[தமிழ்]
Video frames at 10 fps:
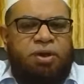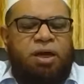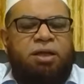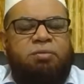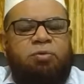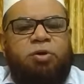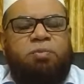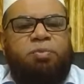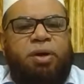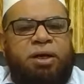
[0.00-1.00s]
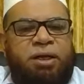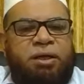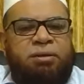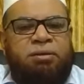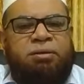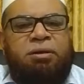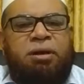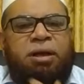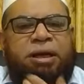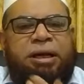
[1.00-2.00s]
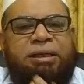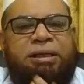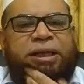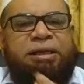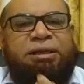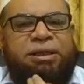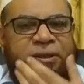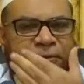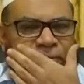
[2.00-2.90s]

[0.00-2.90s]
அதிலும் குறிப்பாக கருத்தரித்து